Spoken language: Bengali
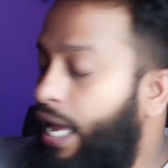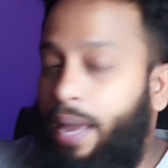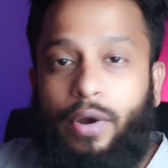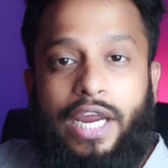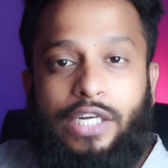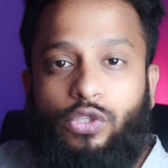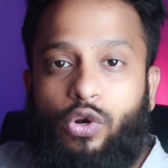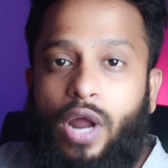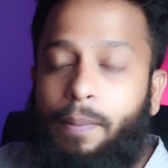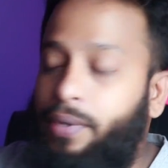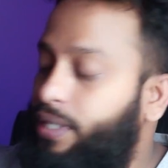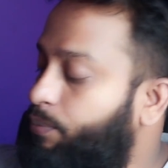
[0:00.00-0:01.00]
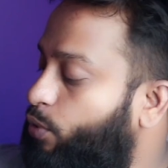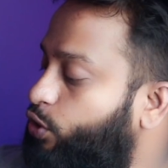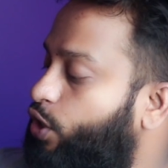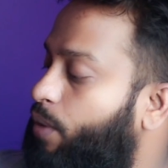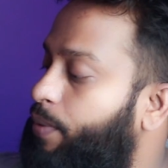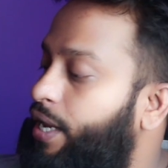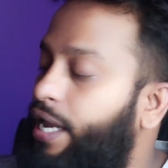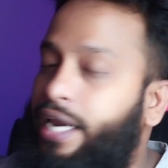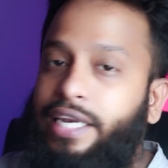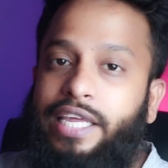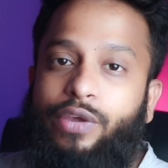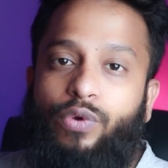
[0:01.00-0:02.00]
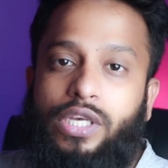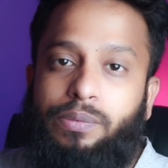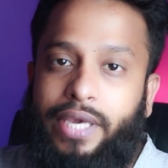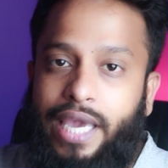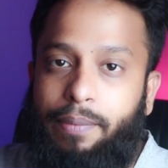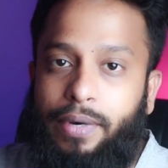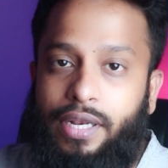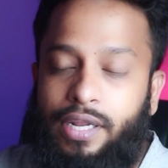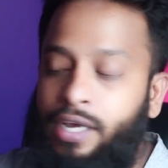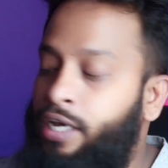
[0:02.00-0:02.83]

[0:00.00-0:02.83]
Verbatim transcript: এবং এর জন্য আপনাদের প্রয়োজন হবে একটি ইউএসবি কেবল